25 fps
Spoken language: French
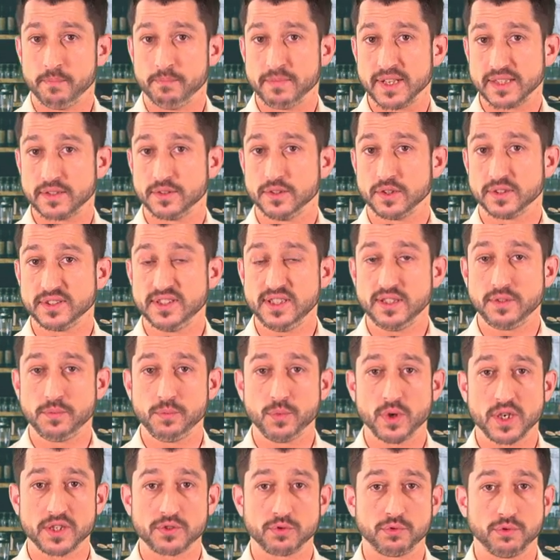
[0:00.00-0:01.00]
Maintenant,
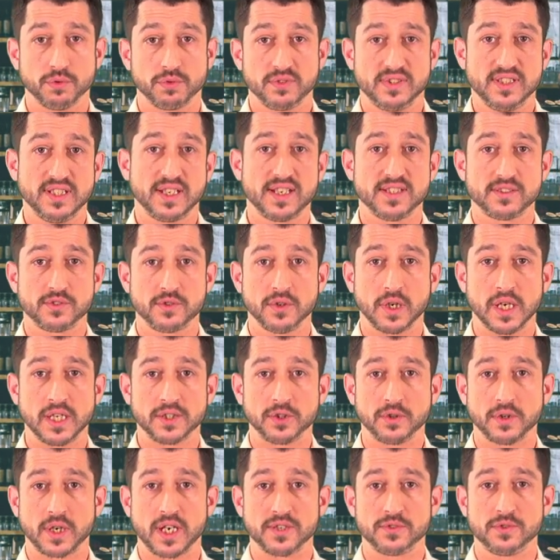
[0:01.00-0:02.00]
dites-moi sur 10
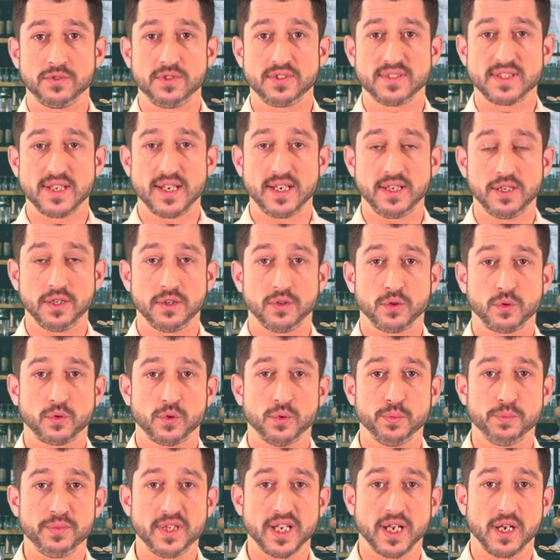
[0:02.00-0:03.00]
restaurateurs à succès,
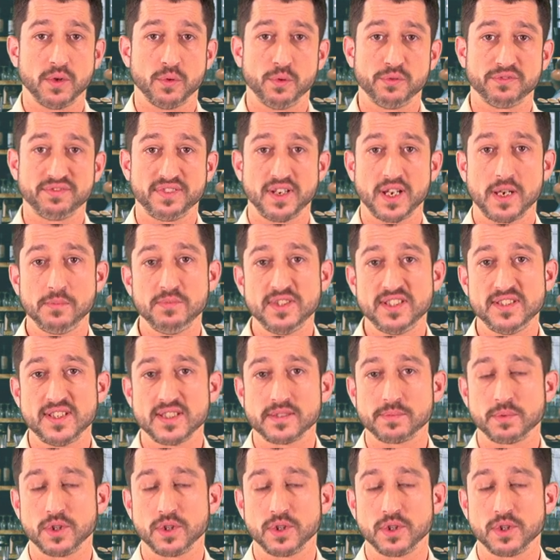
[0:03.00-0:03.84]
combien ont fait un business